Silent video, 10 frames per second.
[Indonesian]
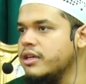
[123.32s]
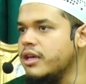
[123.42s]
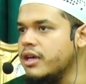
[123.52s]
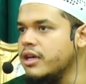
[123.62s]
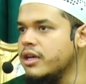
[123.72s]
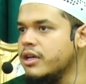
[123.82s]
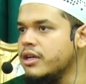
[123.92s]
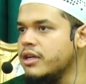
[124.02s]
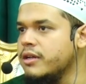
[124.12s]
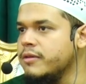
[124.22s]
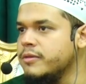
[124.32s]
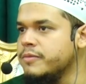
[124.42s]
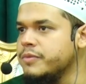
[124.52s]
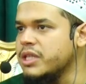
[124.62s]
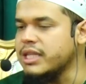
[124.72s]
ya
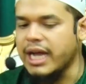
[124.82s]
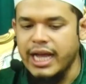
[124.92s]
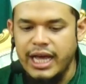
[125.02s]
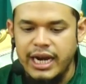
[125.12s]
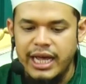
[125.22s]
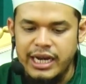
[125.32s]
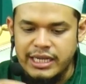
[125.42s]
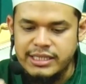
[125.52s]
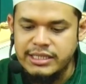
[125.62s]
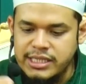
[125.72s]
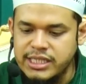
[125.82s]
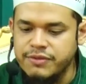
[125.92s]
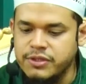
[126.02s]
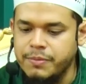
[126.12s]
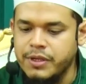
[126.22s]
tentang hal-hal yang
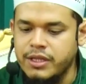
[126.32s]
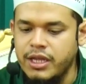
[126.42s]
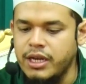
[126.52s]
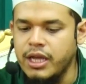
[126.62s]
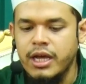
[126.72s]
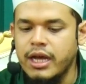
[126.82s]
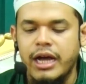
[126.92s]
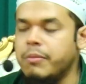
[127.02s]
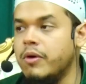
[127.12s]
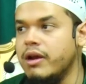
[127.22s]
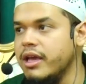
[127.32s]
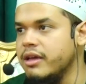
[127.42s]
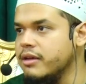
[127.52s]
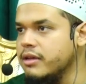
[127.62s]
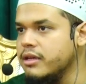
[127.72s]
sensitif seperti ini nggak boleh
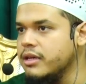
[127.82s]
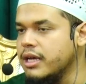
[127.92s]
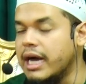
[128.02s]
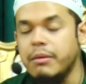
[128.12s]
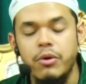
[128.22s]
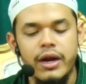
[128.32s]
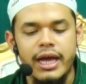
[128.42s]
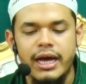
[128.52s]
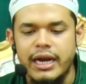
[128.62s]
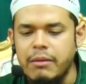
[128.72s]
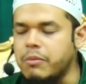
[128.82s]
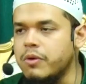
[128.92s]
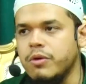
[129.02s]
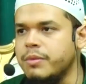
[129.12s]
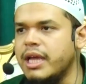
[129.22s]
nggak boleh haram
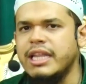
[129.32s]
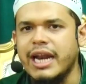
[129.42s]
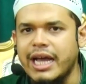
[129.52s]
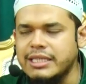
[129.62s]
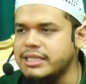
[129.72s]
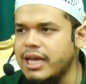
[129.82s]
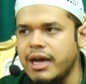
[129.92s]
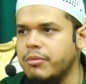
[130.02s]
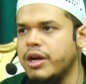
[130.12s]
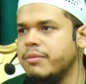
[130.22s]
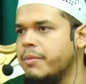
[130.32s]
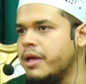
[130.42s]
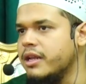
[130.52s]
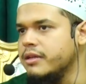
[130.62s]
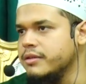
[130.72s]
hukumnya ini rahasia nggak boleh
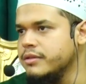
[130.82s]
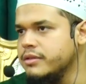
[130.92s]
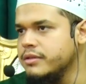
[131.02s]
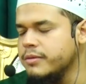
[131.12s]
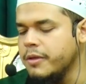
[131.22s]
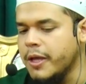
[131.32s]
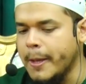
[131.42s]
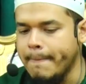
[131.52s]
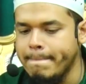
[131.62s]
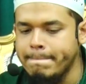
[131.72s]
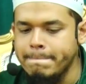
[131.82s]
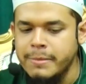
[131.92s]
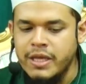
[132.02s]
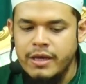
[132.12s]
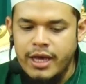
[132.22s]
dibeberin ya
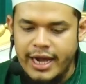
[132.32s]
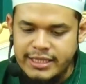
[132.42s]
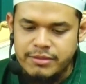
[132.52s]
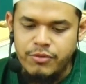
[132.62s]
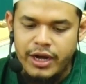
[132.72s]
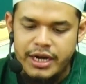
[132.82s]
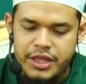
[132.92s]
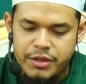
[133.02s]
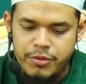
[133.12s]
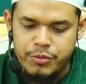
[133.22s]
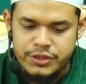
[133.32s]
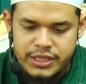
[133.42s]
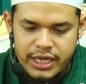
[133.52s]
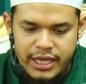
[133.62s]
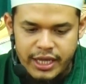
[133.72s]
ada sebuah hadis ibu-ibu
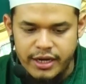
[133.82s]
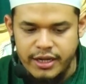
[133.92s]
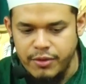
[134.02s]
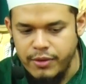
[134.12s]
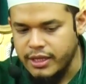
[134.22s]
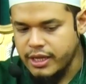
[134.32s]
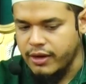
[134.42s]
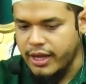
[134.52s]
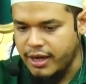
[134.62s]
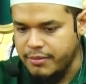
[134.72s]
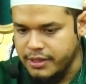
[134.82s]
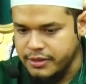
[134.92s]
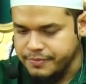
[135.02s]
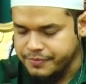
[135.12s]
sekalian yang diriwayatkan oleh Ahmad